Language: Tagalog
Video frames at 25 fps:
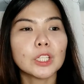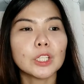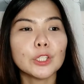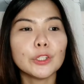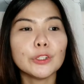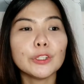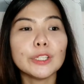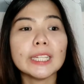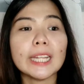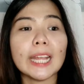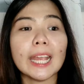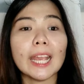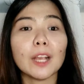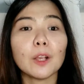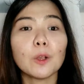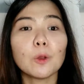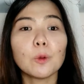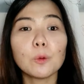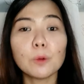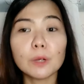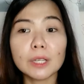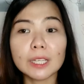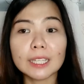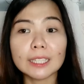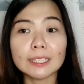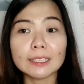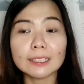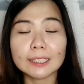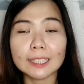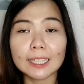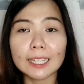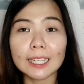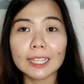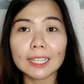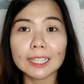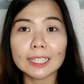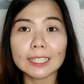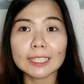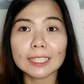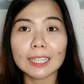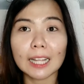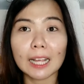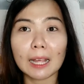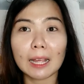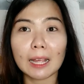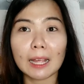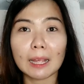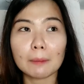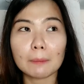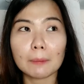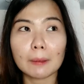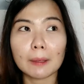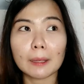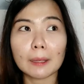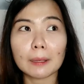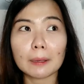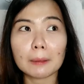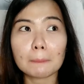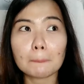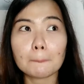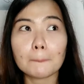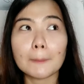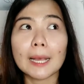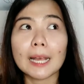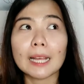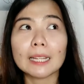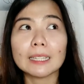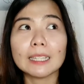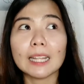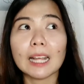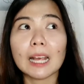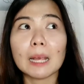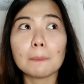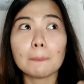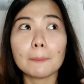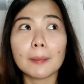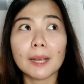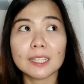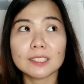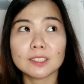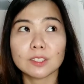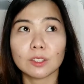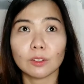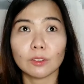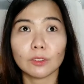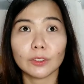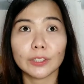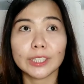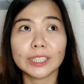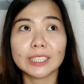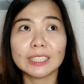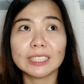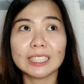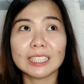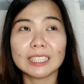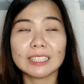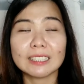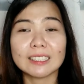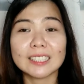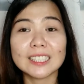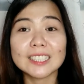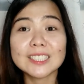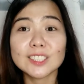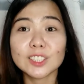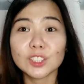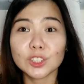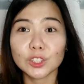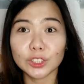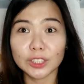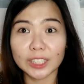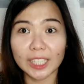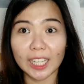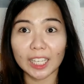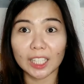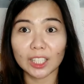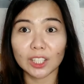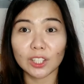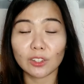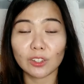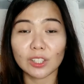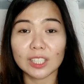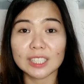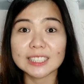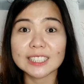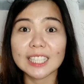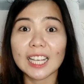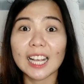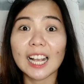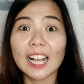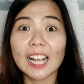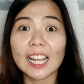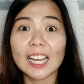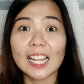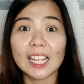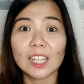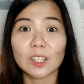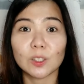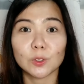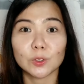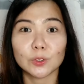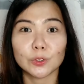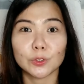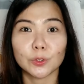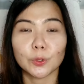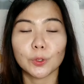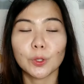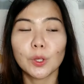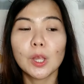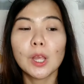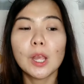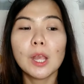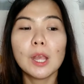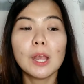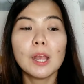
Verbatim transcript: Yun eh kung hindi naka, pa, nakapasok or na-disconnect yung isang kalaro nyo,